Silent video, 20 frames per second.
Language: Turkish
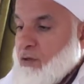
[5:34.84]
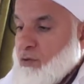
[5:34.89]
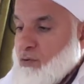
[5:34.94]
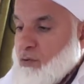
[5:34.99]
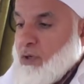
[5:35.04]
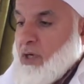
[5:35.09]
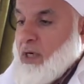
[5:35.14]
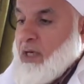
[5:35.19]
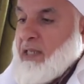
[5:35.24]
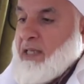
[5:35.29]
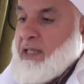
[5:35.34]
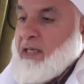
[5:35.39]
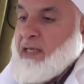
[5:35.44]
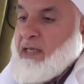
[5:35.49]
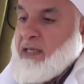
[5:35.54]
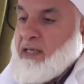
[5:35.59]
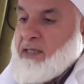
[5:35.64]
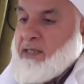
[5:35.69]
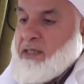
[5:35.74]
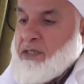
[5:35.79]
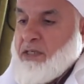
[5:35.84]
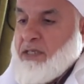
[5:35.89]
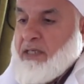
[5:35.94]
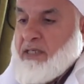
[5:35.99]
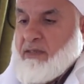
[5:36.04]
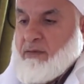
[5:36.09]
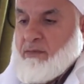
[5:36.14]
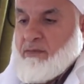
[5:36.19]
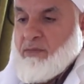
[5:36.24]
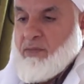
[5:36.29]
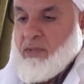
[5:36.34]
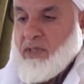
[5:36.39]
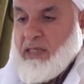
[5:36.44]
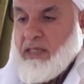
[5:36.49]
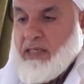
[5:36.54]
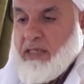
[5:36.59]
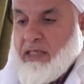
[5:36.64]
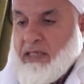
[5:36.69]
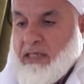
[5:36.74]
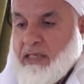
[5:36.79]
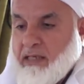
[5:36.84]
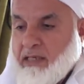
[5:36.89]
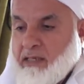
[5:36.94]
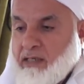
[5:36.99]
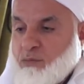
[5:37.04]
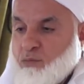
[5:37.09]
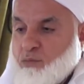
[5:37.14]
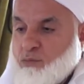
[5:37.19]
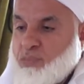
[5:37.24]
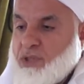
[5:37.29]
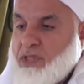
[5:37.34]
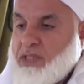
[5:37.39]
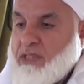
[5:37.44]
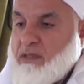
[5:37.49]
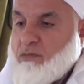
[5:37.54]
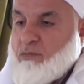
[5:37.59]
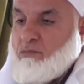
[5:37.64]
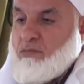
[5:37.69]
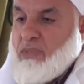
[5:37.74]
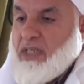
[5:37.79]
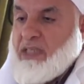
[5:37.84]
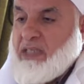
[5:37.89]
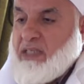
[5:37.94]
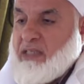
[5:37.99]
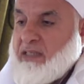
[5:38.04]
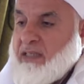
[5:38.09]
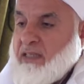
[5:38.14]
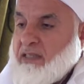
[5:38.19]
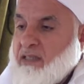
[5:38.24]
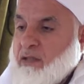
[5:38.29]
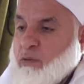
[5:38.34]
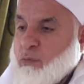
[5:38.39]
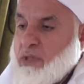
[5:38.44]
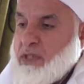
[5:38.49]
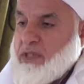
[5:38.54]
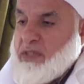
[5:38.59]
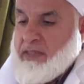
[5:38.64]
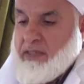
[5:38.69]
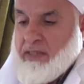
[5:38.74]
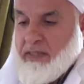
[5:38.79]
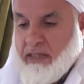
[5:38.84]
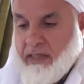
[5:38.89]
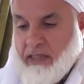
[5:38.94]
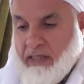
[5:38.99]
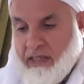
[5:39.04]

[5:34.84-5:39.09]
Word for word: O halde kardeşlerim bizim medeniyetimiz,